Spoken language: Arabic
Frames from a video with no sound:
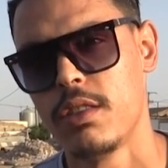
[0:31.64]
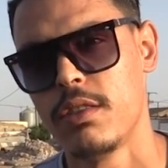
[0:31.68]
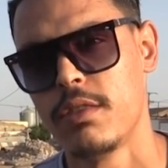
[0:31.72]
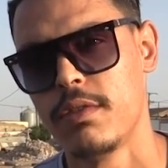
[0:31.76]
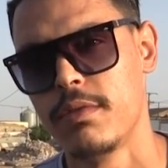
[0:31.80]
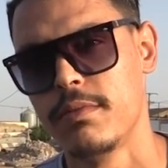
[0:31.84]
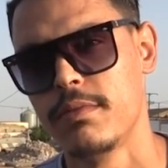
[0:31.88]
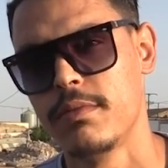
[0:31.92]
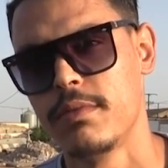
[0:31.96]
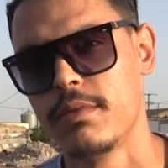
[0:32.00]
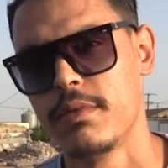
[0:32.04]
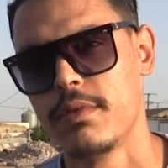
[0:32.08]

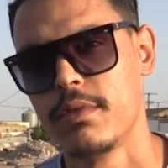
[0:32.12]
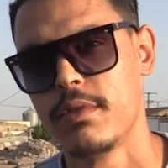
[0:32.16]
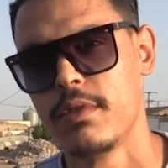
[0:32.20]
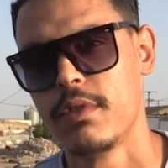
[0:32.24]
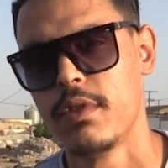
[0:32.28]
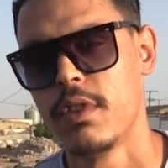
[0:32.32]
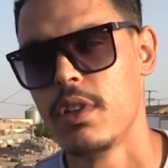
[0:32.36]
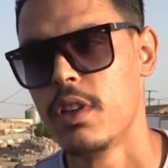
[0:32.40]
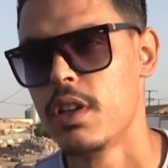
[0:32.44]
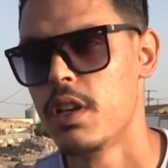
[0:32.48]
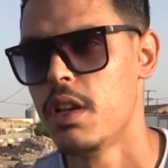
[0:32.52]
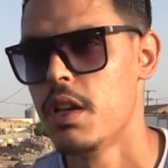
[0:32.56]
ما سمعت
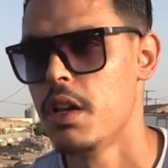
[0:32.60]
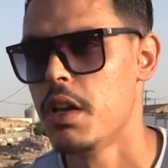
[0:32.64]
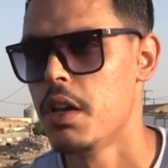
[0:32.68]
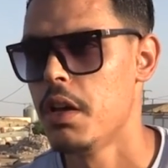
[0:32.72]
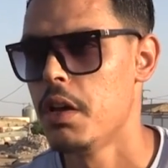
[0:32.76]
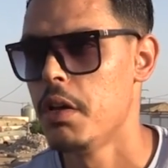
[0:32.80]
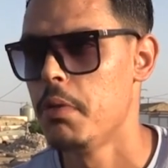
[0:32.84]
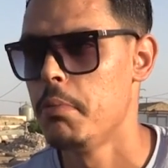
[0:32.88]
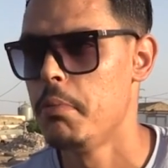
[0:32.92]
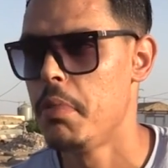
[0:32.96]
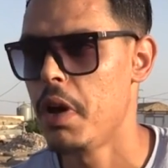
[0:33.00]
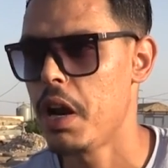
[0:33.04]
برا
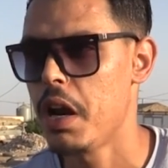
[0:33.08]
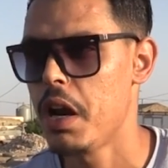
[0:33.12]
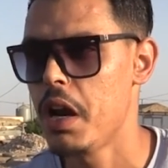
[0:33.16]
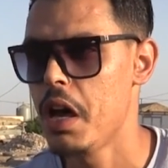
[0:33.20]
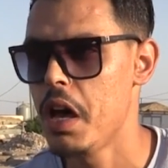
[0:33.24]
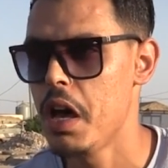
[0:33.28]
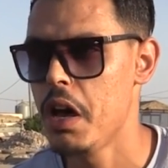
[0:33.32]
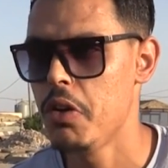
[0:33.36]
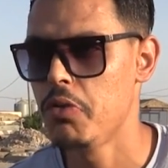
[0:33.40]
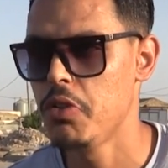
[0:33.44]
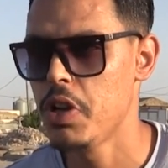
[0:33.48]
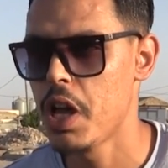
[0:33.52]

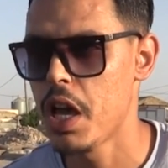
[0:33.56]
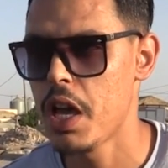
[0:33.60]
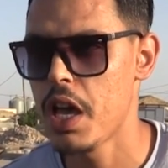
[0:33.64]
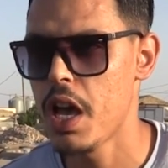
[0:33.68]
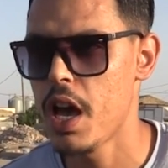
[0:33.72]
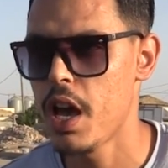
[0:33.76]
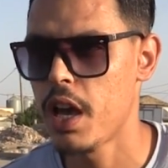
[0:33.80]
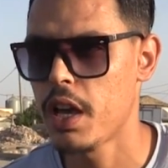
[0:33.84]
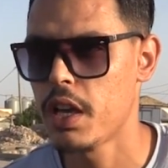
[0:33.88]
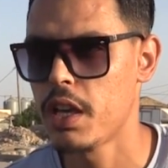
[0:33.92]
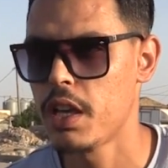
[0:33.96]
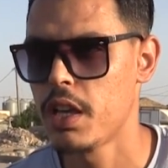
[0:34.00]
برا والله
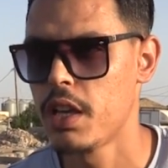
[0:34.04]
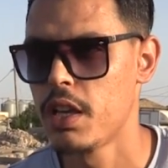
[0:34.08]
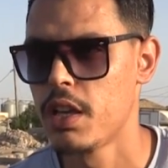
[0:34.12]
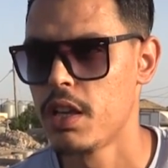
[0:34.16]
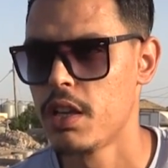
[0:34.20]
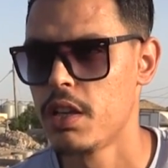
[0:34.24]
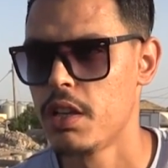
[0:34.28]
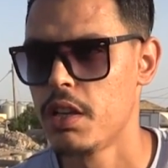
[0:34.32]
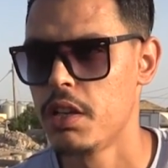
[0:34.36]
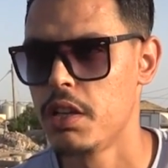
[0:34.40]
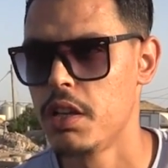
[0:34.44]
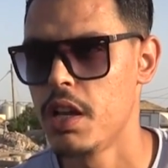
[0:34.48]
يا اخي
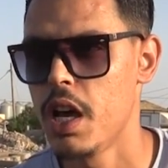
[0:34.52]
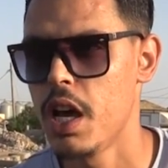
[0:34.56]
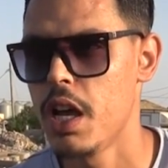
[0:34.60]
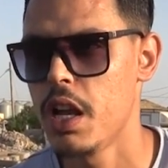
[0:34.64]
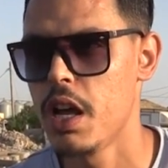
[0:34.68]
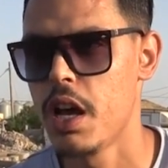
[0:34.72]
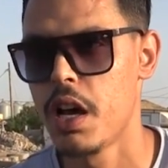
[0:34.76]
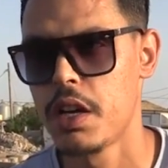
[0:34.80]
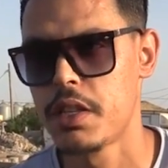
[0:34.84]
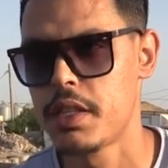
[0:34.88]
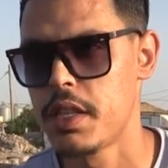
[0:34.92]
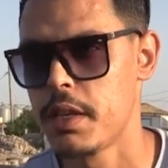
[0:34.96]
لا
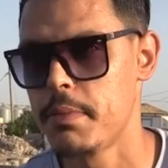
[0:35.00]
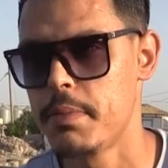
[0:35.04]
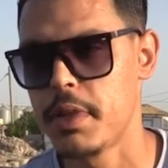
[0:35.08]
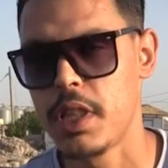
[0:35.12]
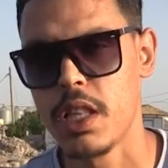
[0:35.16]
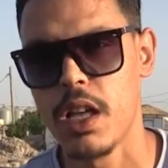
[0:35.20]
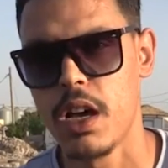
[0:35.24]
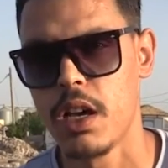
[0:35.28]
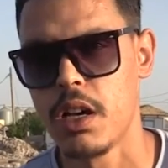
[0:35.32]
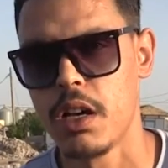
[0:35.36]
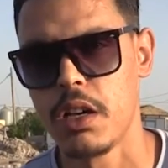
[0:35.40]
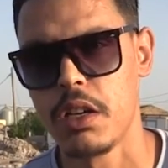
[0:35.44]
لا
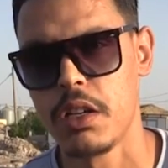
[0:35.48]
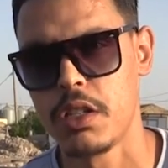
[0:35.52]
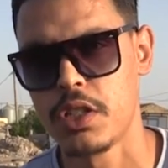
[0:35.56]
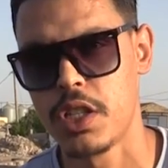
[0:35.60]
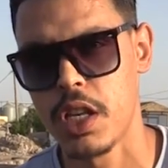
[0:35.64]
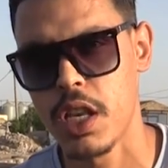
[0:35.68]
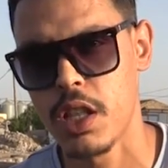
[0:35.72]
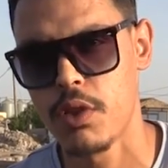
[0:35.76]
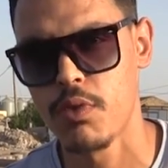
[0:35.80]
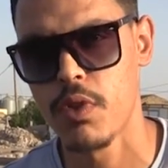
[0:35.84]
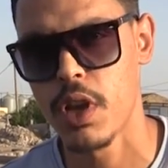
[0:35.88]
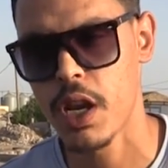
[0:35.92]
كسبتنا
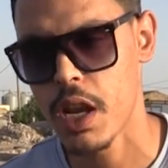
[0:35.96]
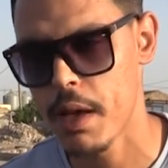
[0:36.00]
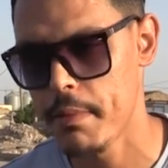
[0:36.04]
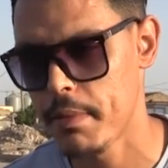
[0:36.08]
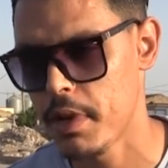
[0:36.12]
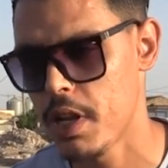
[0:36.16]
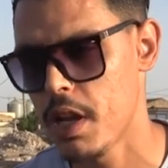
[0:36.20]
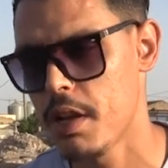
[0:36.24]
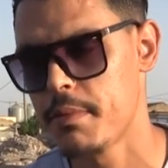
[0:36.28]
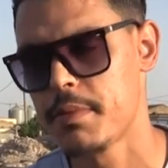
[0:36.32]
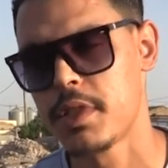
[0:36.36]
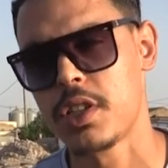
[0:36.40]
شريته انا
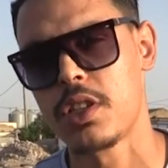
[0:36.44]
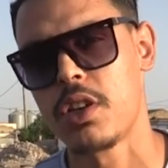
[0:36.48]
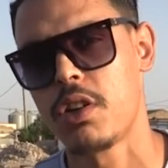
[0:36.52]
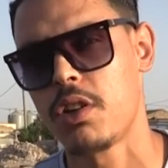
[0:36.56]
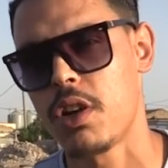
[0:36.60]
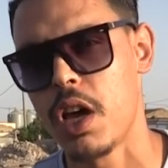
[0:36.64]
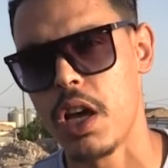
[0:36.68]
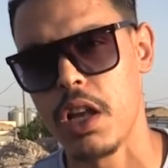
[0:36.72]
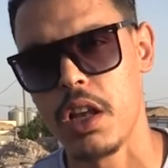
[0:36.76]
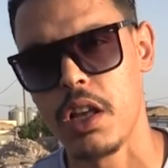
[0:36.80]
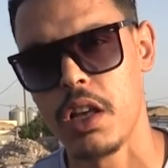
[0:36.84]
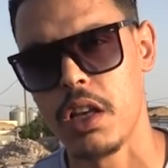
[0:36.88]
من
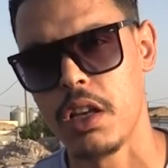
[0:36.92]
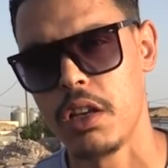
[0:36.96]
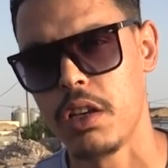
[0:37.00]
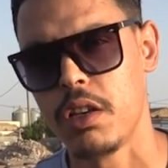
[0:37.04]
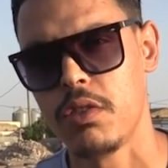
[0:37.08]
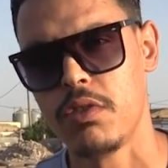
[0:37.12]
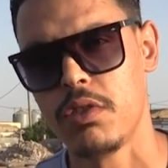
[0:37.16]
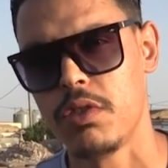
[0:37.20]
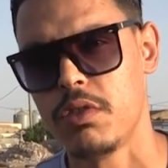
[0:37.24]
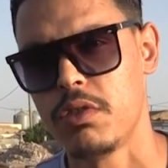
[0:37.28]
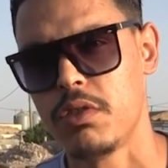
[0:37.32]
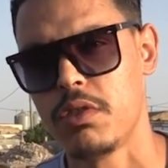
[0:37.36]
السوق
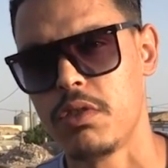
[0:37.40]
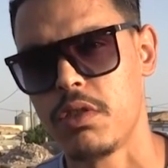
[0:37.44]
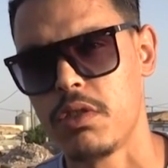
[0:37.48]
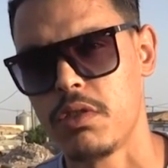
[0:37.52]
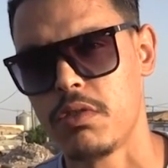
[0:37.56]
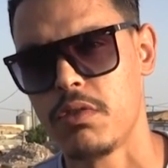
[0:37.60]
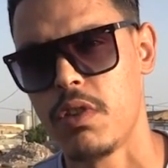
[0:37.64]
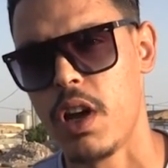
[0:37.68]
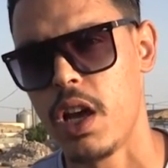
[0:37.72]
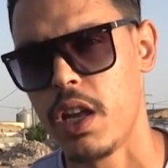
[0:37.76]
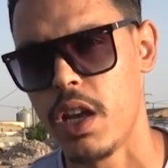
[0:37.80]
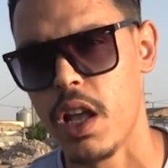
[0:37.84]

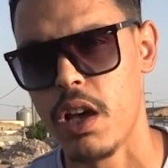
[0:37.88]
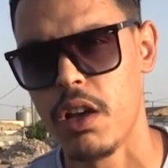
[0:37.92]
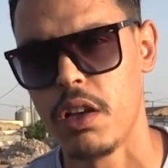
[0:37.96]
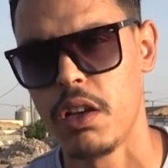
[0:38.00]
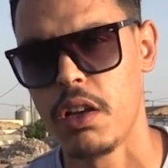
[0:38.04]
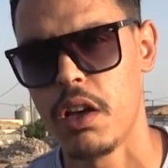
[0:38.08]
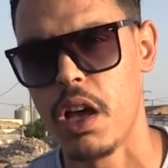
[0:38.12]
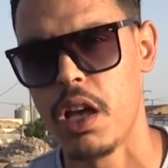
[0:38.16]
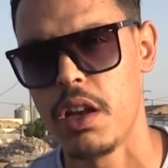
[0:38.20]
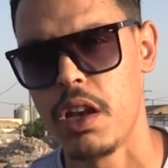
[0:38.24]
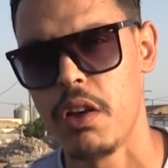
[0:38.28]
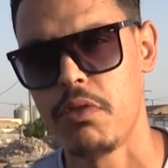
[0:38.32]
احنا
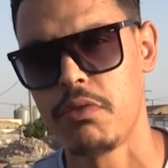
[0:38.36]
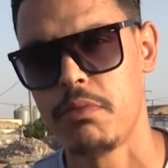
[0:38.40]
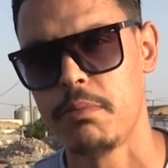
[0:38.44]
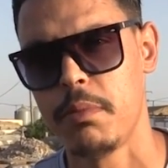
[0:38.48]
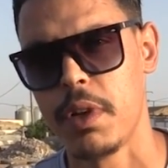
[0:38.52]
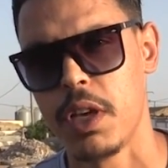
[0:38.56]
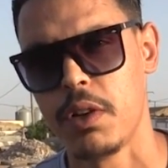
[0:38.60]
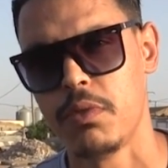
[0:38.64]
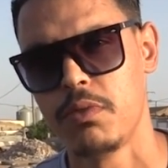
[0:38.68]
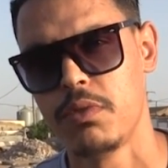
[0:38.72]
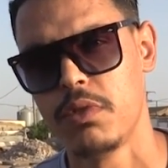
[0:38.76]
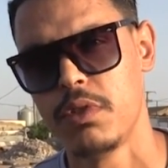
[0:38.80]
احنا حنعاود
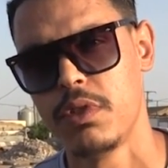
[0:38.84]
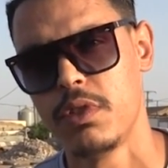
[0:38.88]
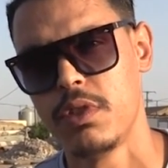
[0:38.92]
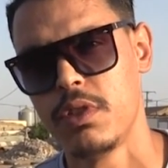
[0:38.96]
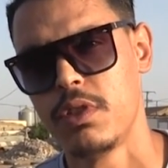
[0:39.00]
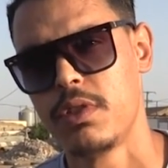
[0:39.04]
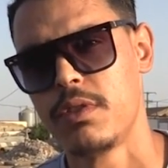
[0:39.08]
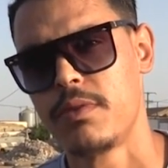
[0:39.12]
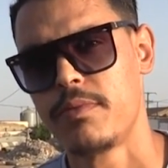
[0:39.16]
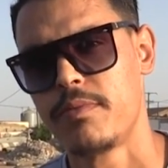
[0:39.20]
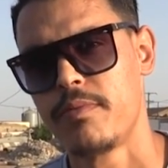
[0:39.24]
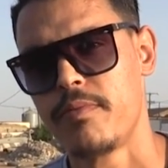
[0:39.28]
نبيعو
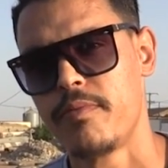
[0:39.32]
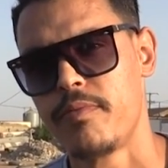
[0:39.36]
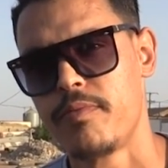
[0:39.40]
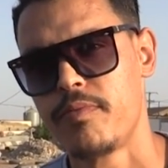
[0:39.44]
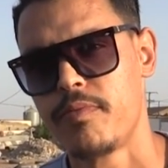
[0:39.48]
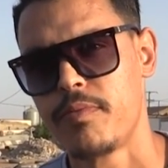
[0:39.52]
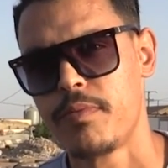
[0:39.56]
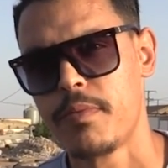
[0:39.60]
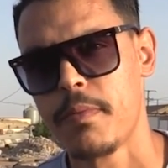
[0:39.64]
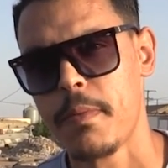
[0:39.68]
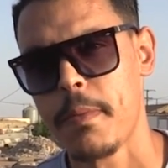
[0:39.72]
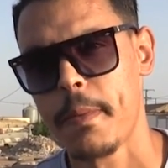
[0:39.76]
نقدر
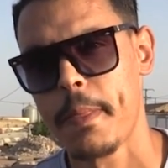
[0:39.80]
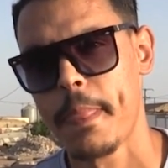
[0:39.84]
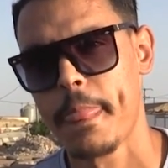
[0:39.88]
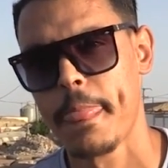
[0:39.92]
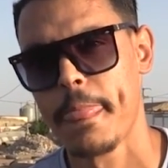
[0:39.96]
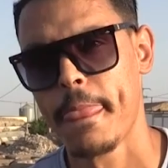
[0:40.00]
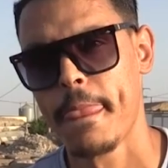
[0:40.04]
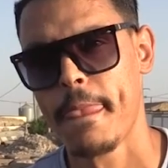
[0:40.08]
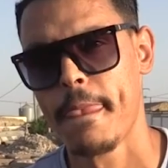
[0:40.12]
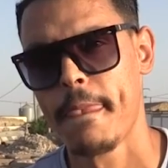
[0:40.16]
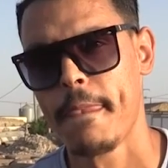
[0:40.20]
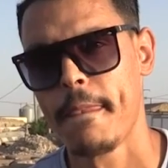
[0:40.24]
نقول لك قدام
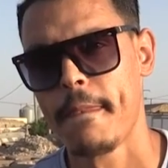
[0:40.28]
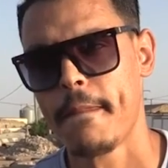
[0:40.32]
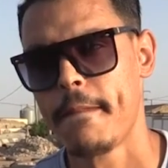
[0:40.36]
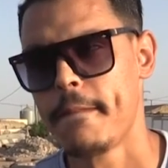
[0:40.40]
مسلكو